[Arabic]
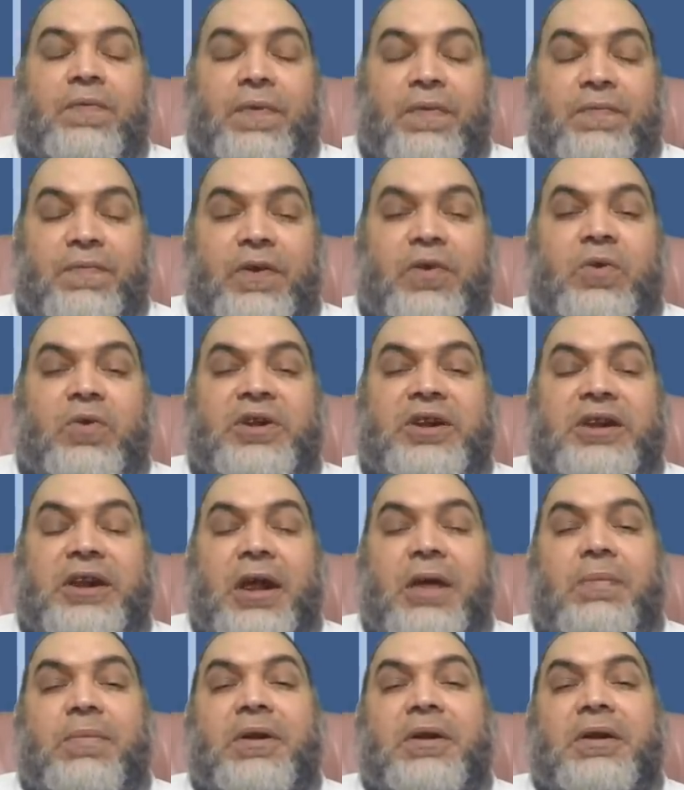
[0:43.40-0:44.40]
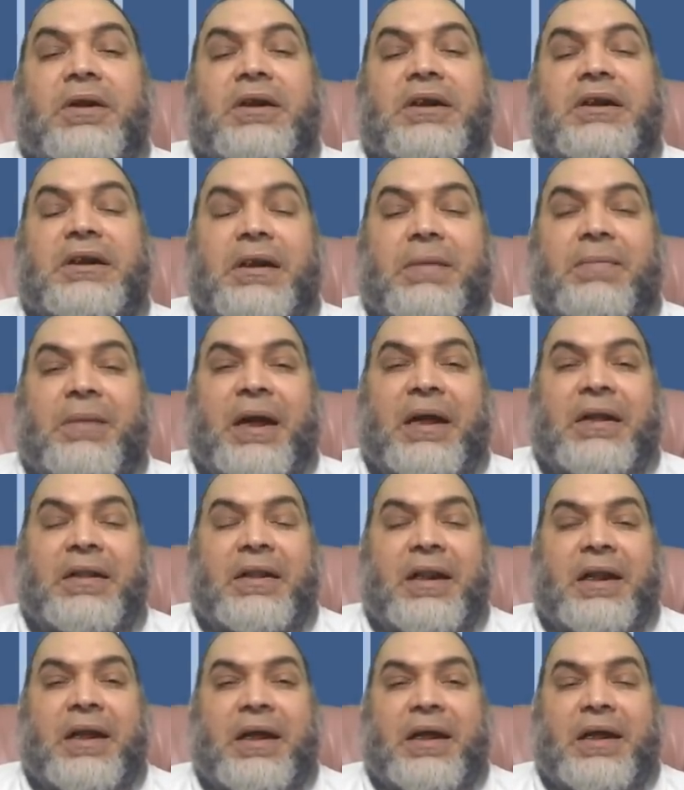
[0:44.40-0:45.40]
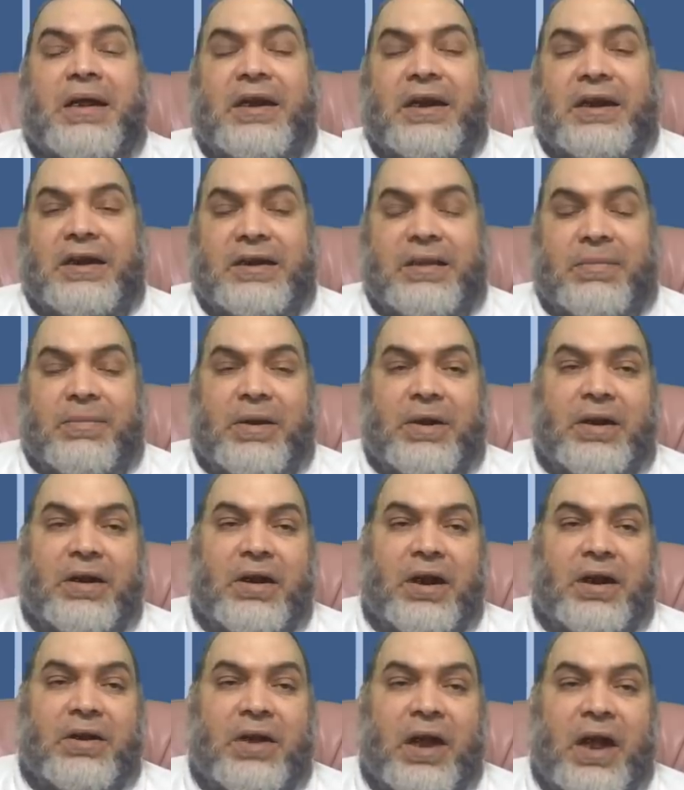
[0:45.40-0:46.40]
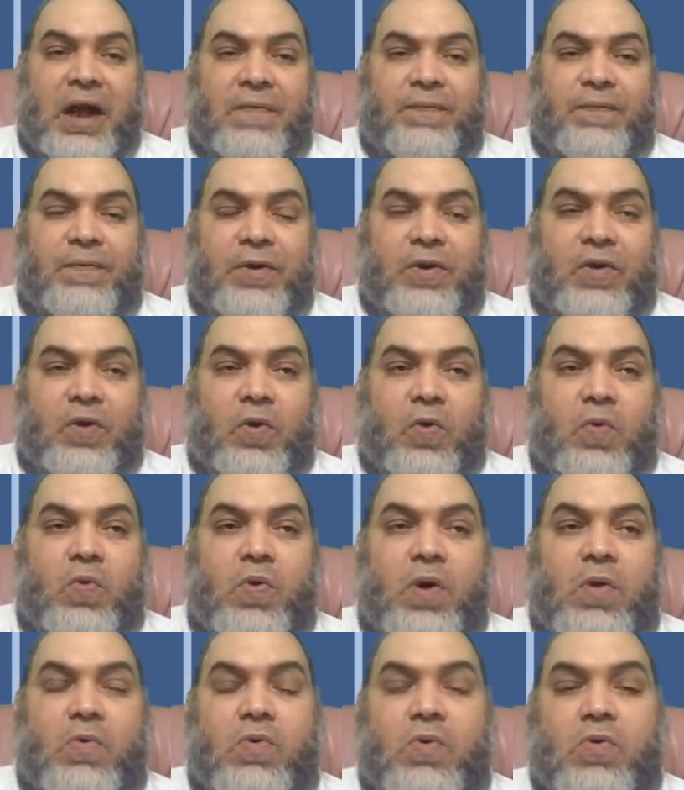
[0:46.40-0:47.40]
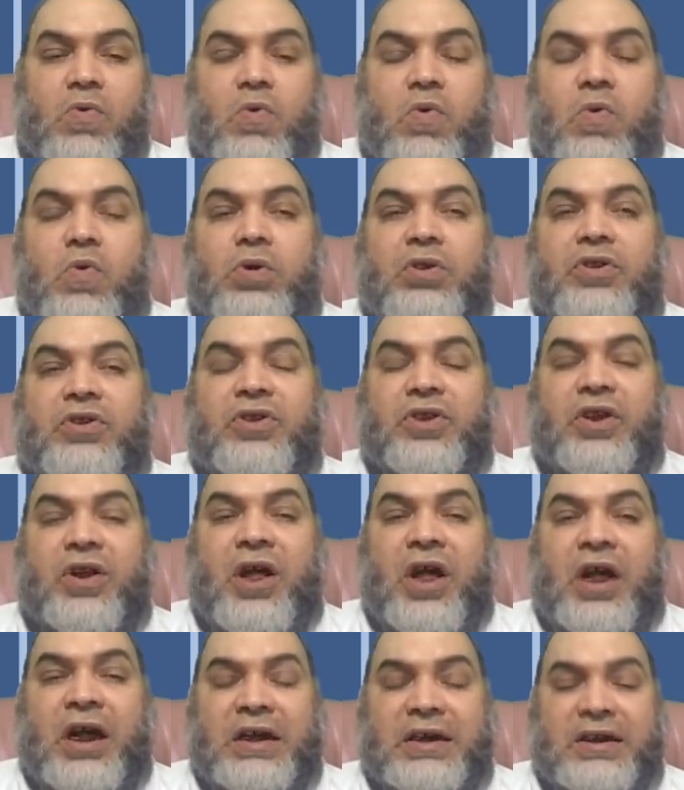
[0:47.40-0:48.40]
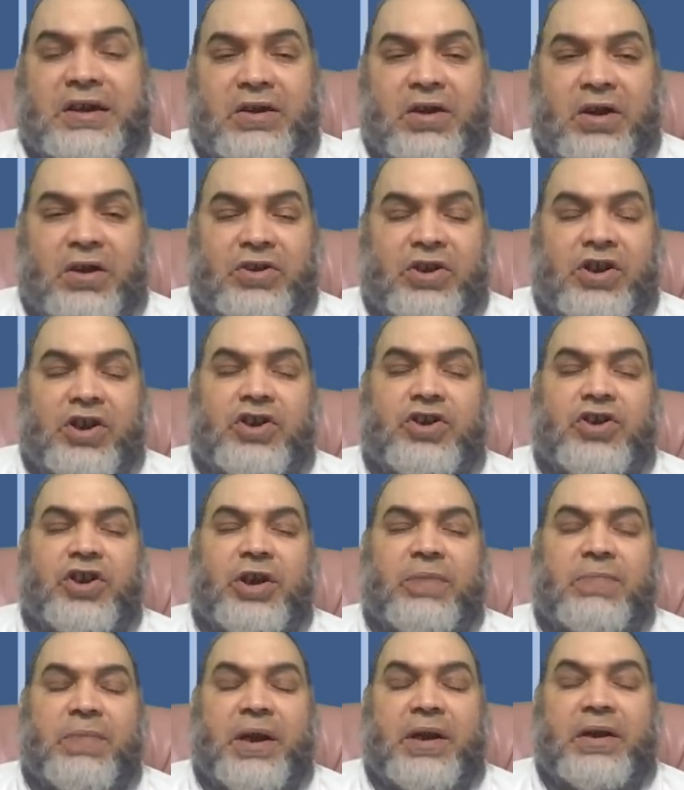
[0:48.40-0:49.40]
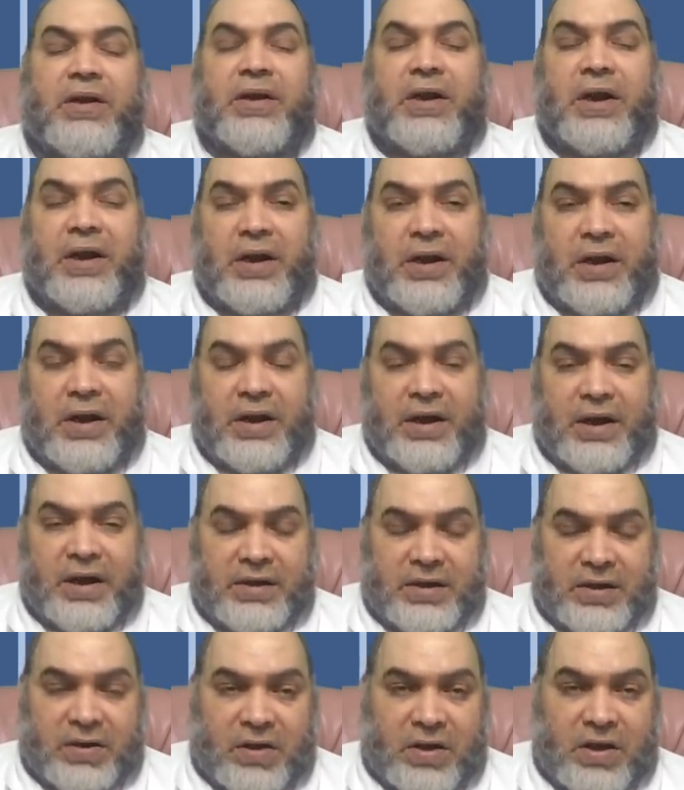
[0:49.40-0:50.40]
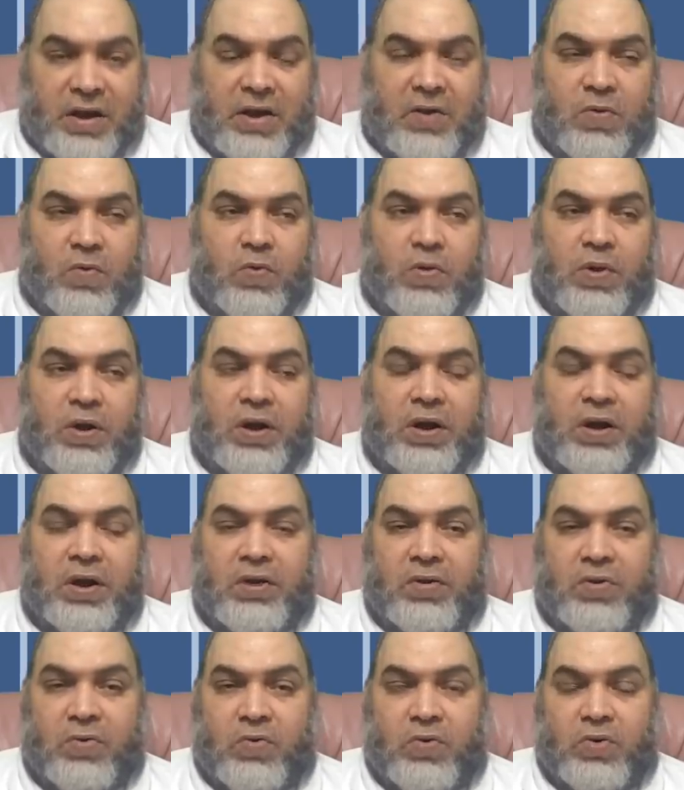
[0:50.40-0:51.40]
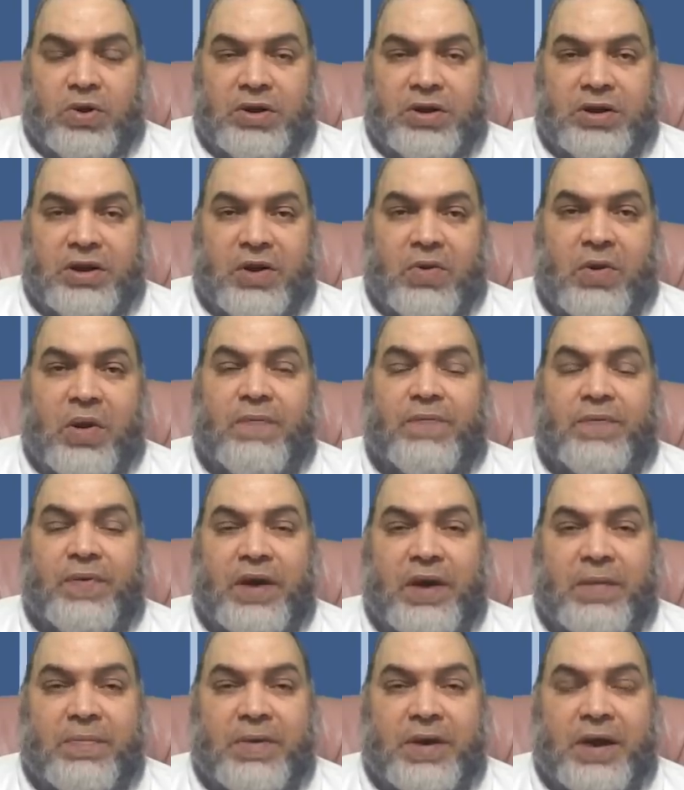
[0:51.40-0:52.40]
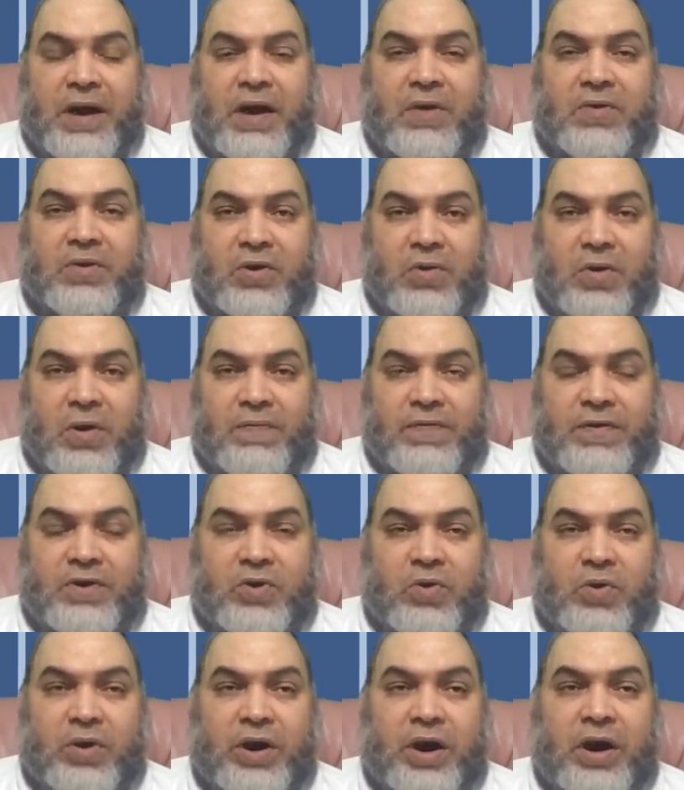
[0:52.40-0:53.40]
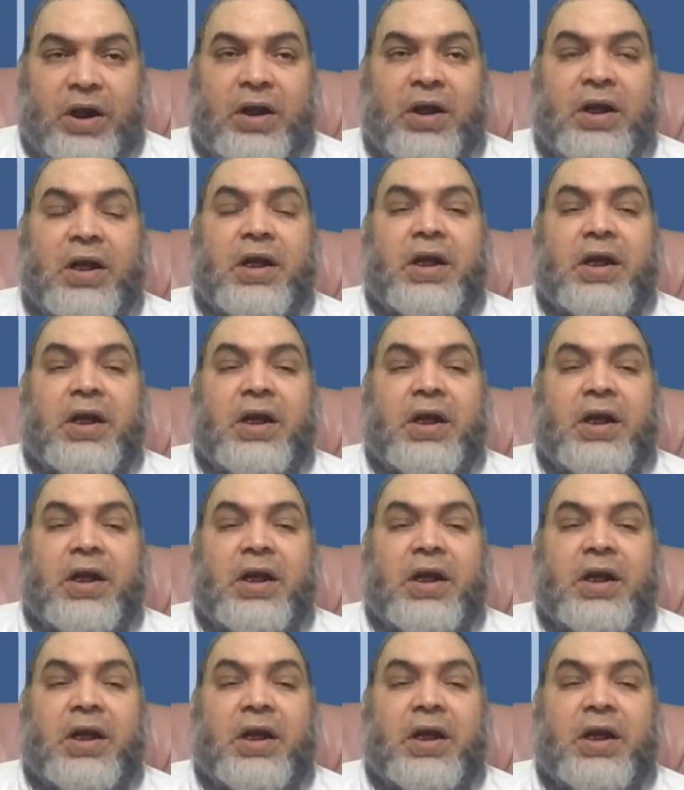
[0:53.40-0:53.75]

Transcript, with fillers: في الفيديو السابق استبعدنا الاحتمال الاضعف اللي هو وجود صراع استراتيجي بين الاتراك والروس سواء في ليبيا او سواء في سوريا